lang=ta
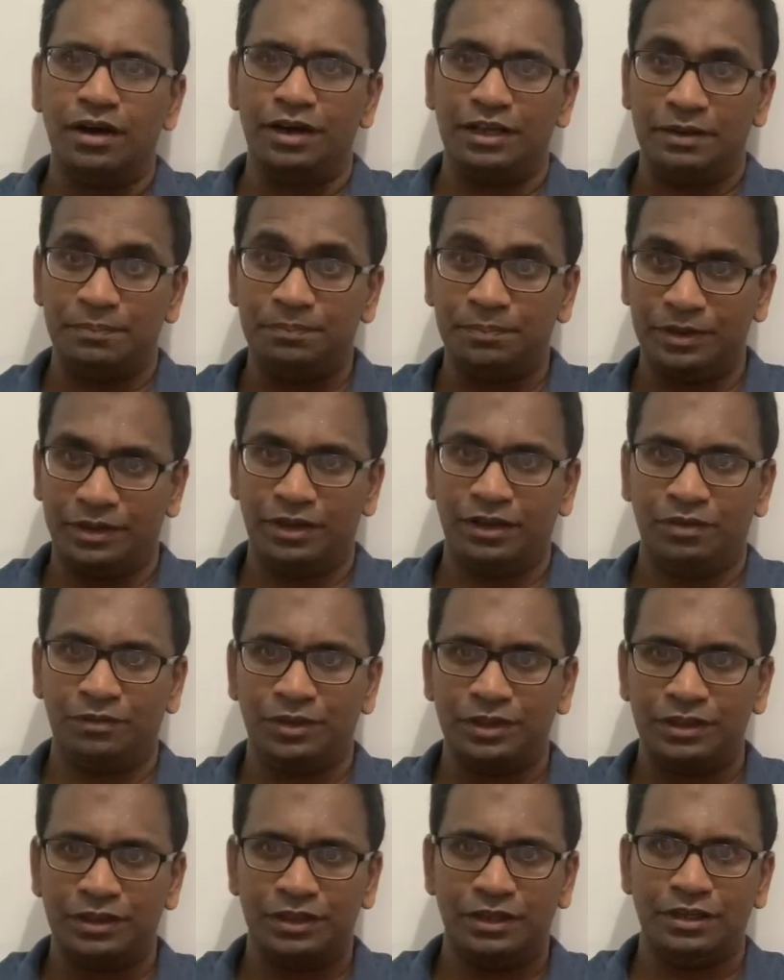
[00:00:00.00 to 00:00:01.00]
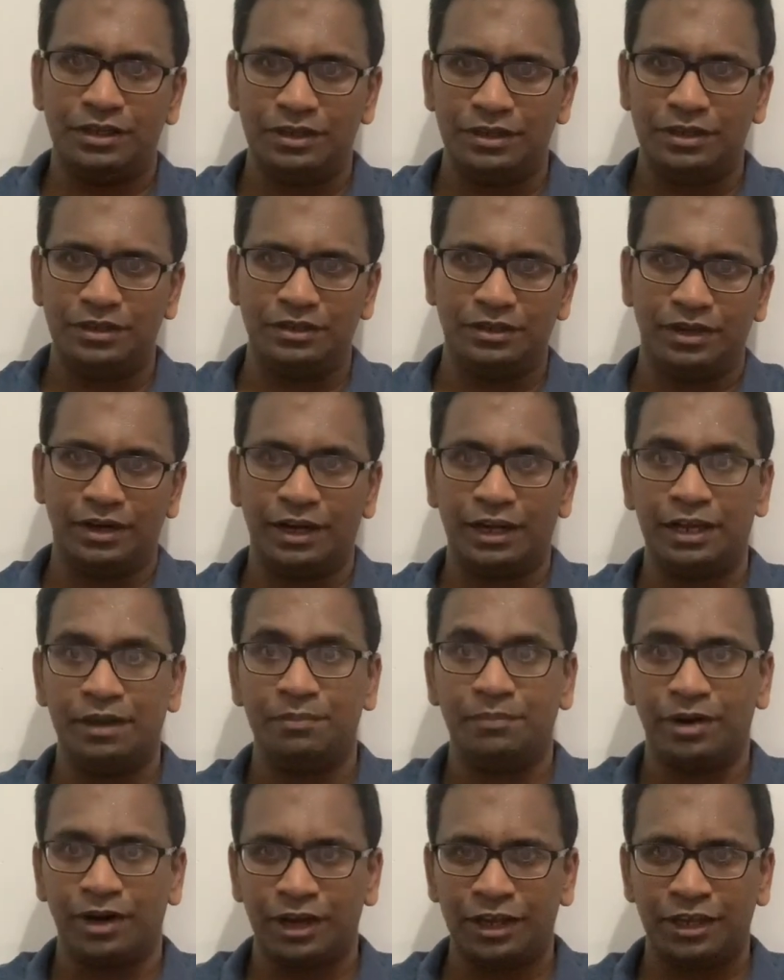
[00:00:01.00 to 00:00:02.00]
இப்போ தான் வந்து நிறைய
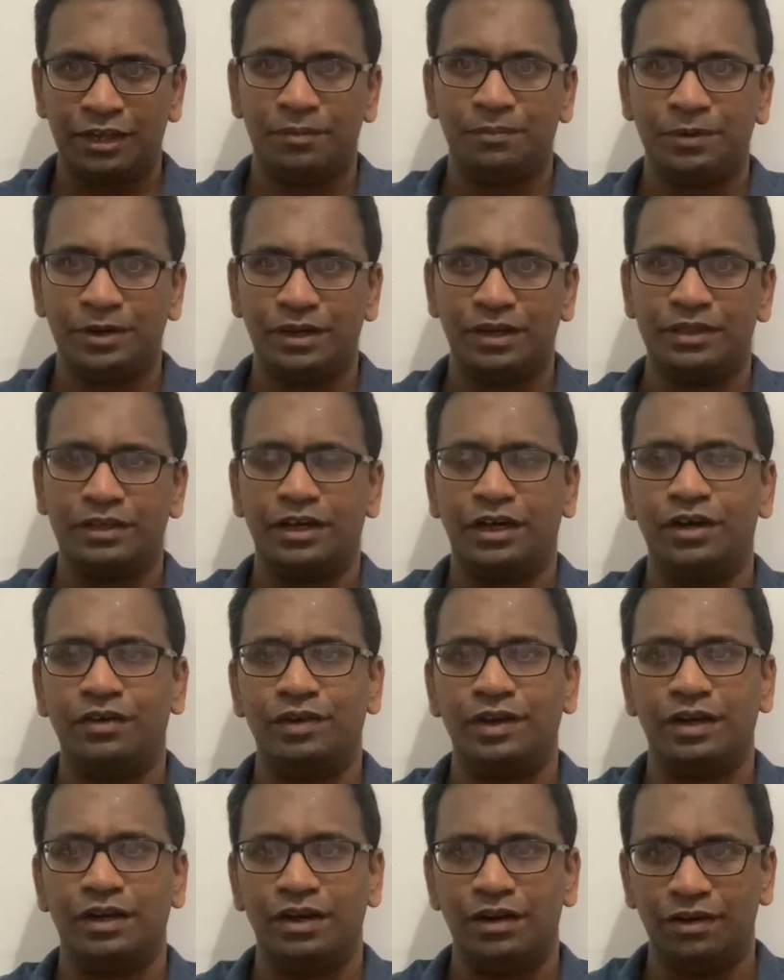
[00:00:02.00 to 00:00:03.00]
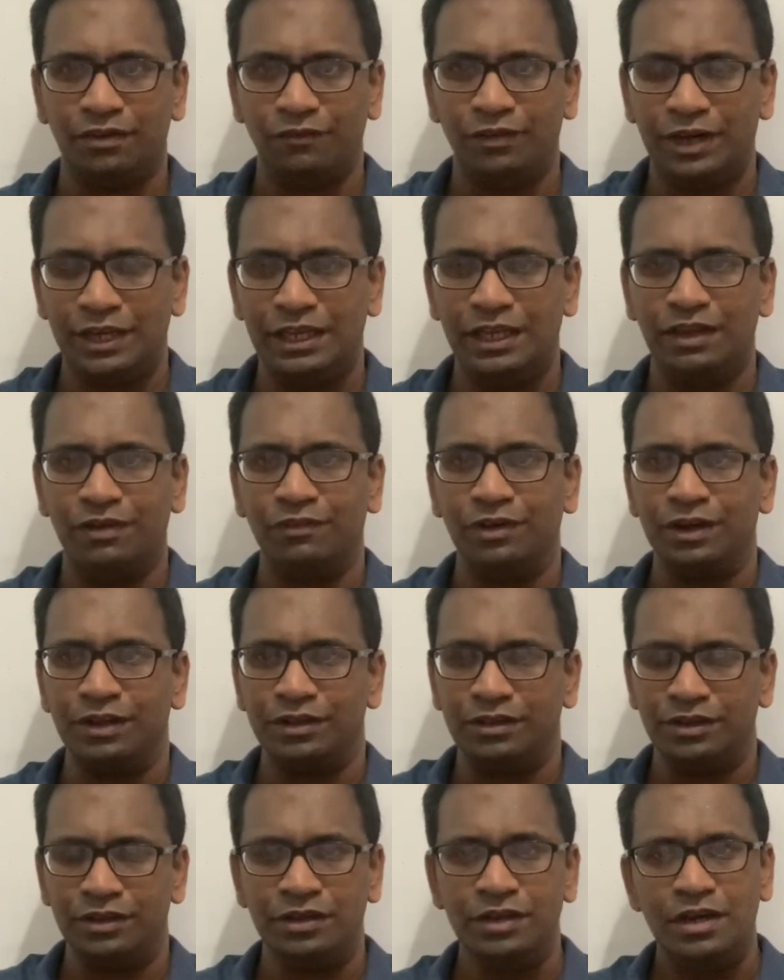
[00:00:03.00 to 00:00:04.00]
மறைக்கப்பட்ட தகவல்கள் வெளியில்
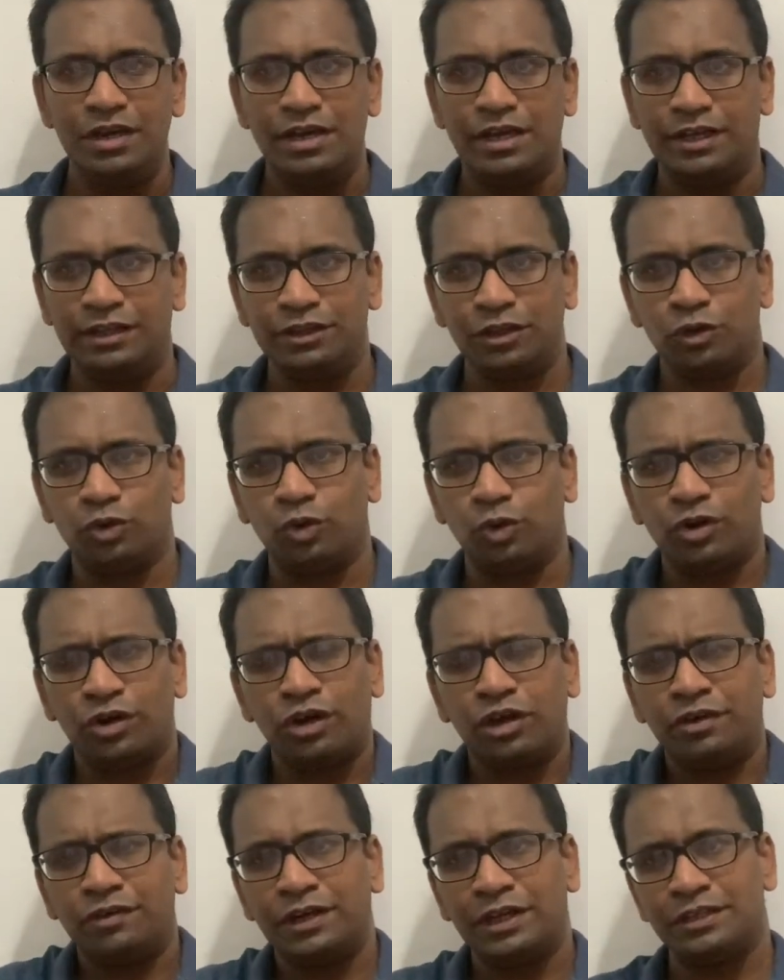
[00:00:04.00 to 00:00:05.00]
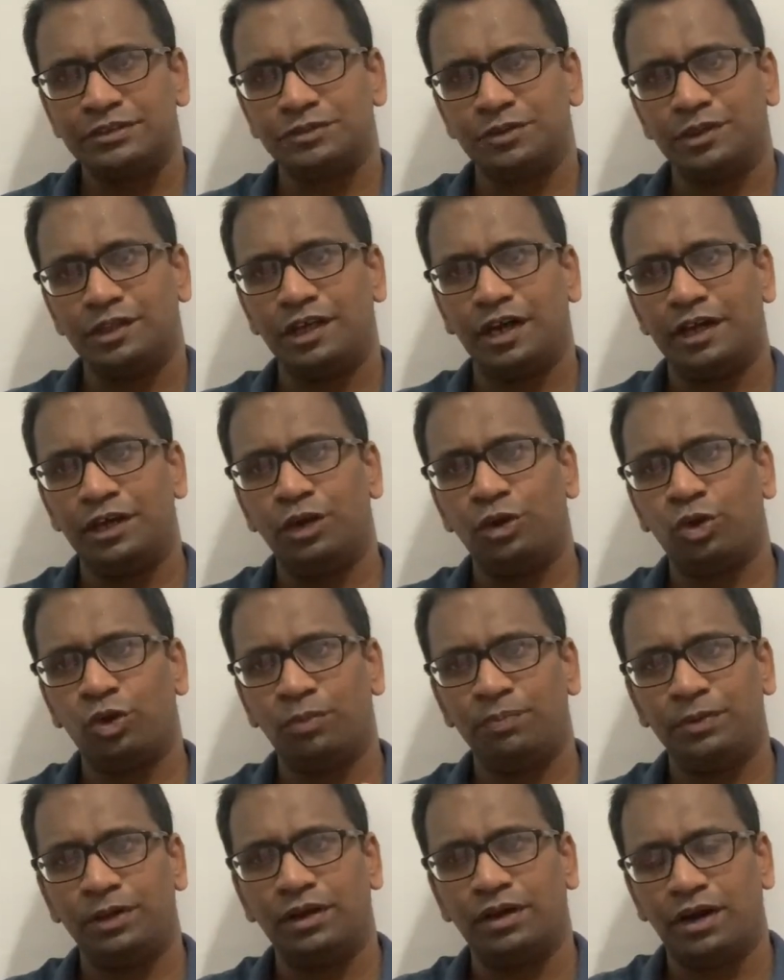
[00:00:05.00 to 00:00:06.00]
வருது இந்த கொரோனா வைரஸ் வந்து
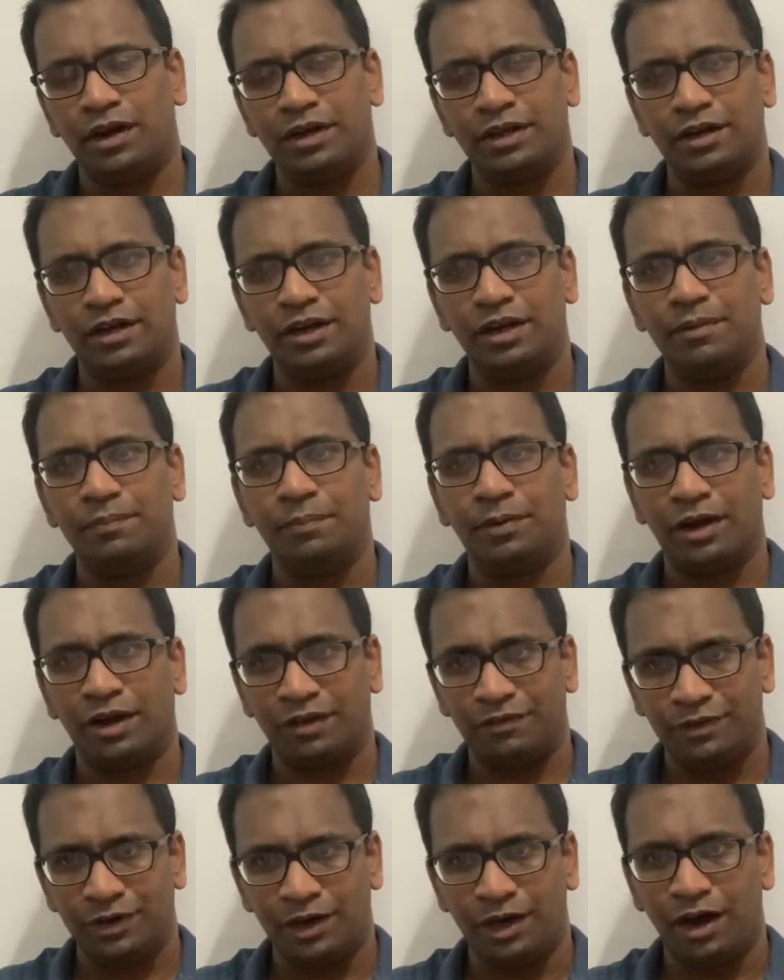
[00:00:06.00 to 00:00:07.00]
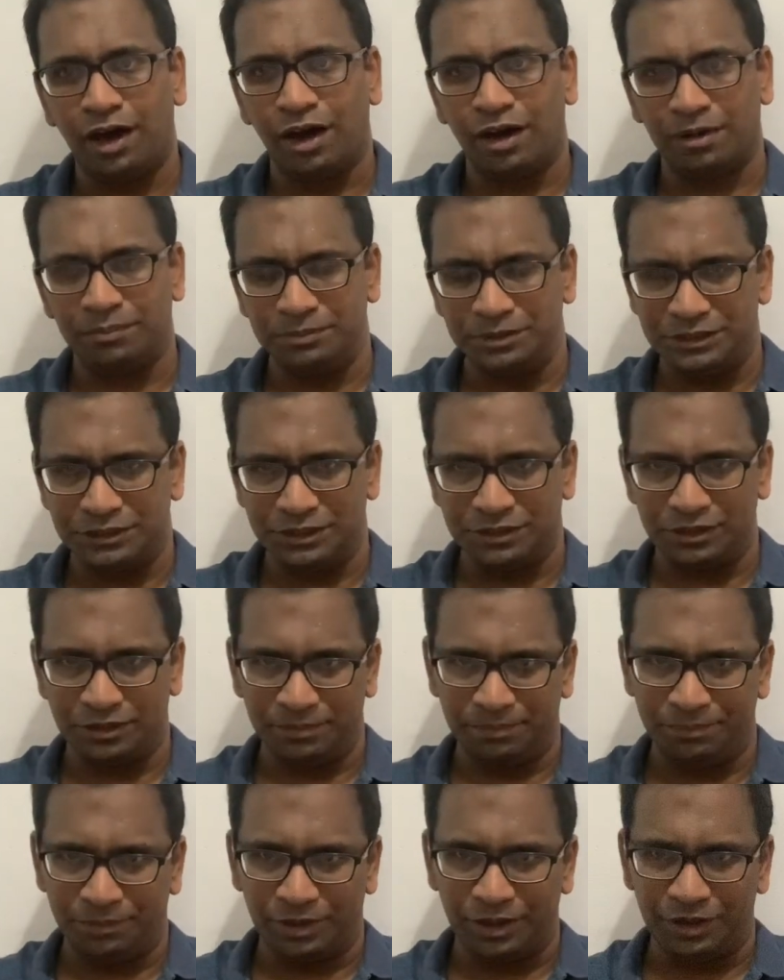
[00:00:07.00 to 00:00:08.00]
ஐரோப்பிய நாடுகளில் பரவ
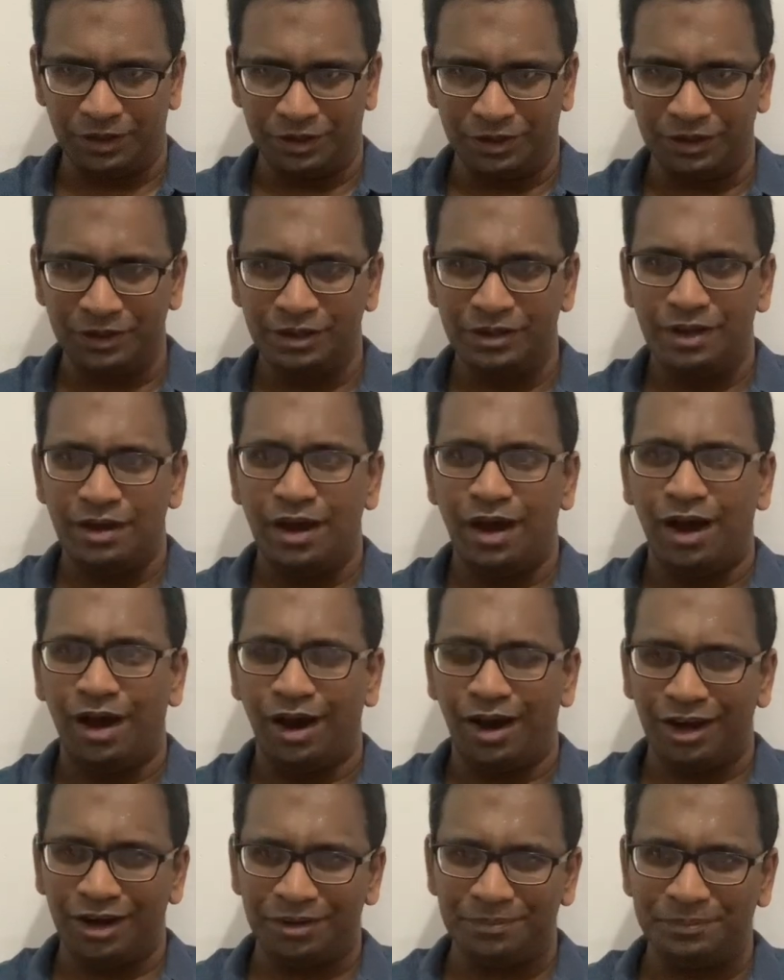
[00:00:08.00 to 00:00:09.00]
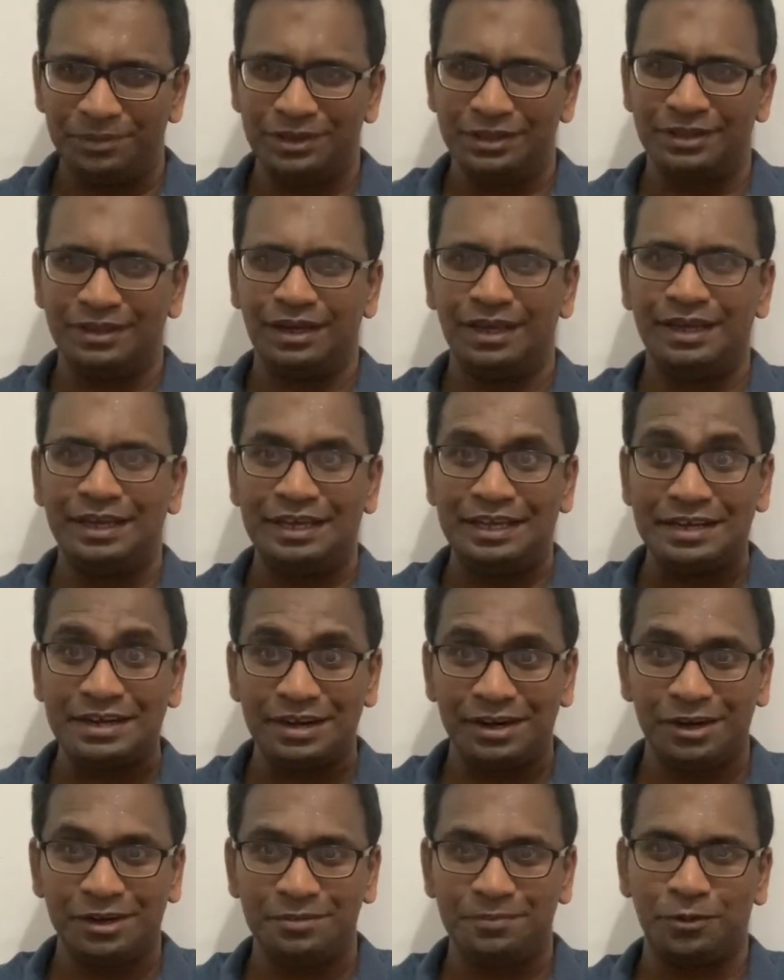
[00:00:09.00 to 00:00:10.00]
ஆரம்பித்ததுக்கு பிறகு ஆரம்பத்தில்
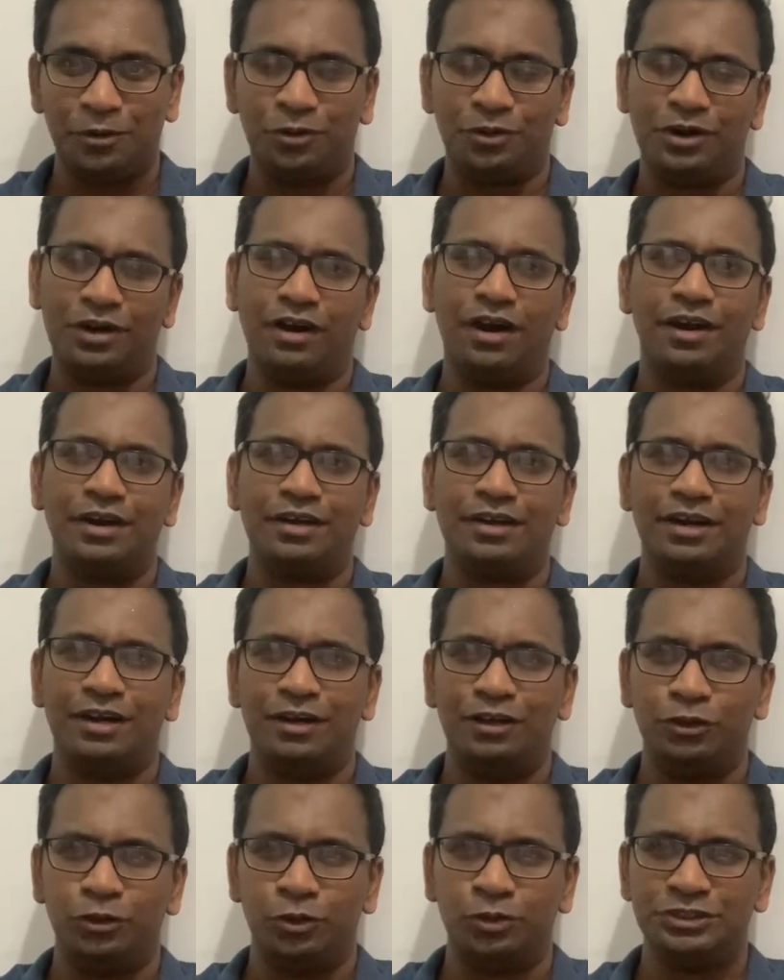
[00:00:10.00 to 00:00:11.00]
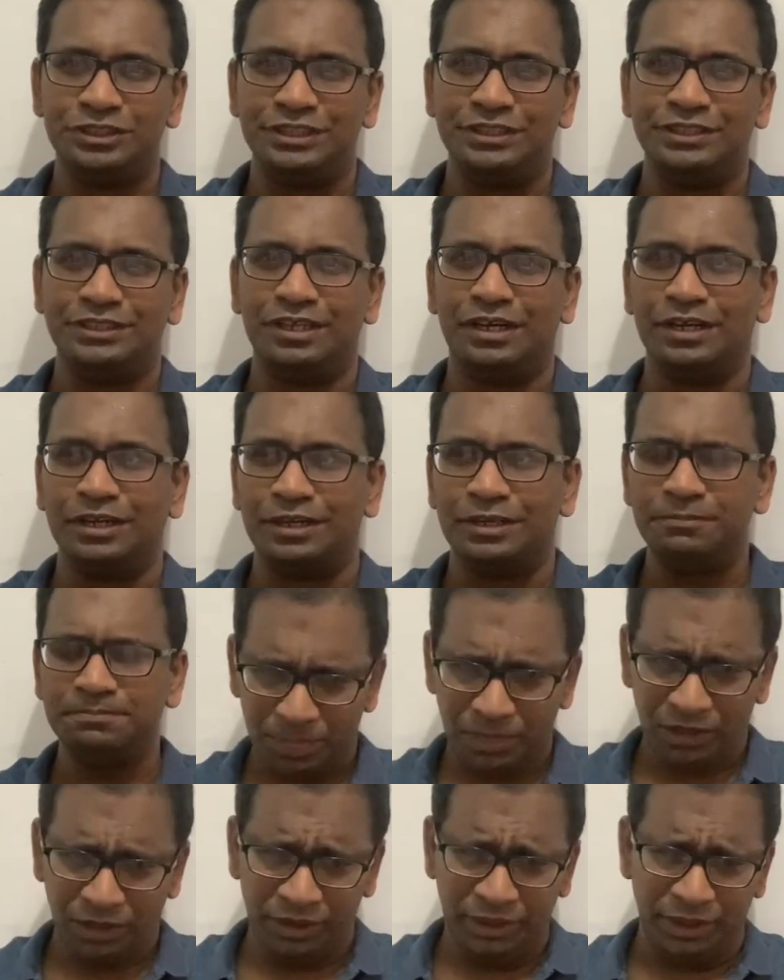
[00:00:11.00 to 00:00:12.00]
இங்கிலாந்து போன்ற நாடுகள் யோசித்தாங்க
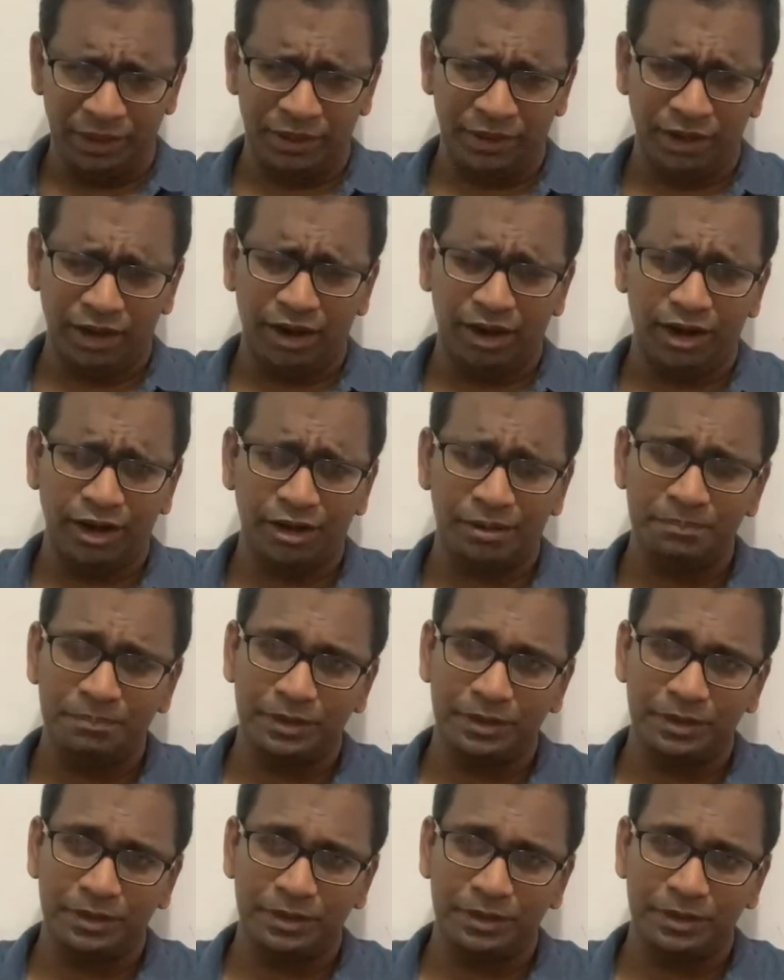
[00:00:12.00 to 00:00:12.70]
ஏனெண்டா ஆரம்ப